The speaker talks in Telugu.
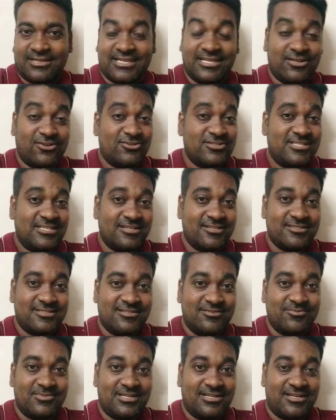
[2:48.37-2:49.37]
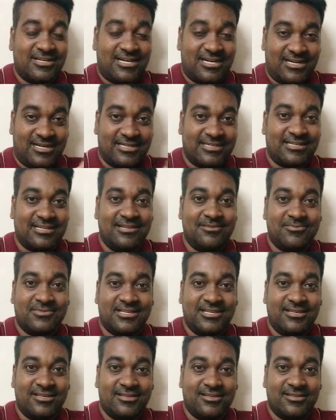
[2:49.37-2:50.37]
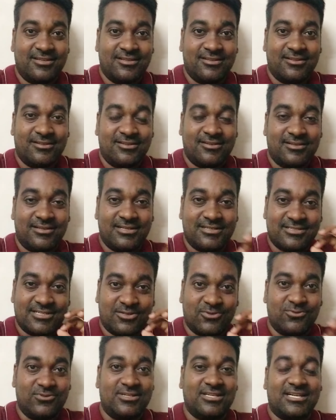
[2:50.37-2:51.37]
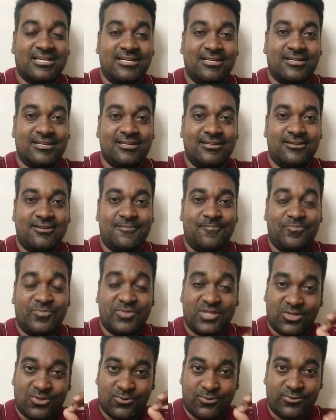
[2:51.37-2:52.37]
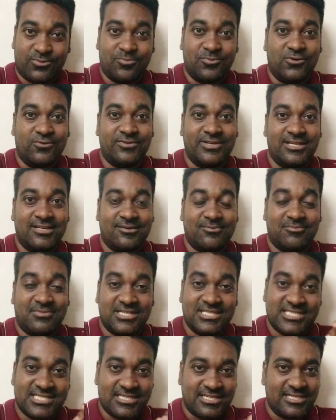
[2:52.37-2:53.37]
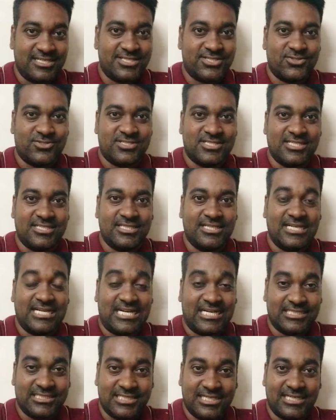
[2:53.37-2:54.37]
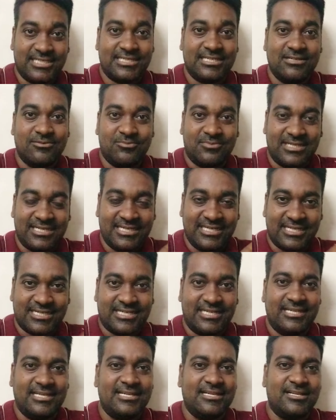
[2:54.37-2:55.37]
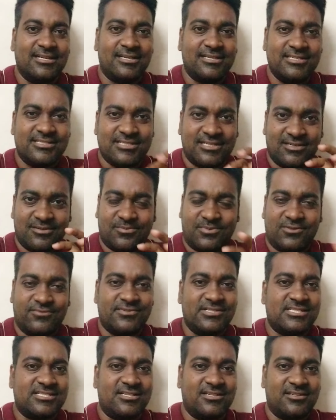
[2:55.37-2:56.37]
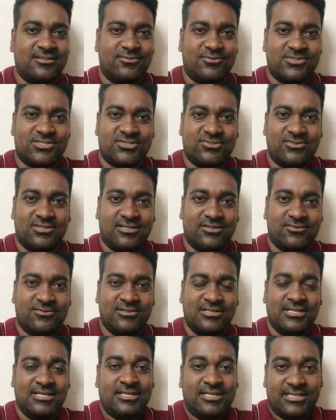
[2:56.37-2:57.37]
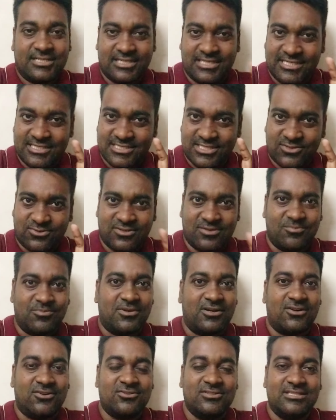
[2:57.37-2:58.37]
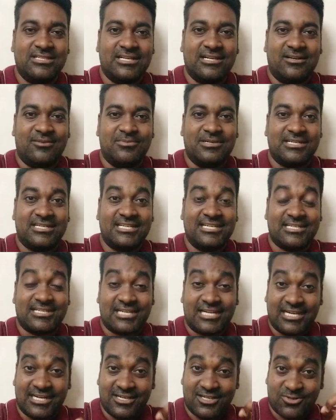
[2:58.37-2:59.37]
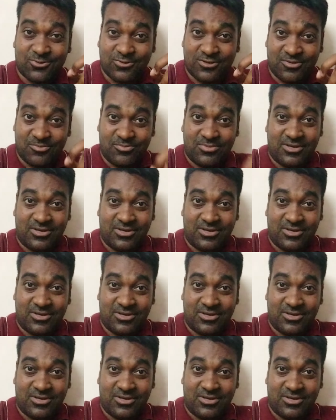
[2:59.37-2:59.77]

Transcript: కిరోసిన్ సినిమా ఆ టైంకి ఇట్స్ ఎ గుడ్ కంటెంట్ గుడ్ మూవీ మంచి రీచ్ వచ్చింది అదే టీం మళ్ళీ కలింగ్ అని చాలా ప్రొఫెషనల్గా వస్తున్నారు టీజర్ కూడా బాగుంది కాబట్టి ట్రైలర్ కూడా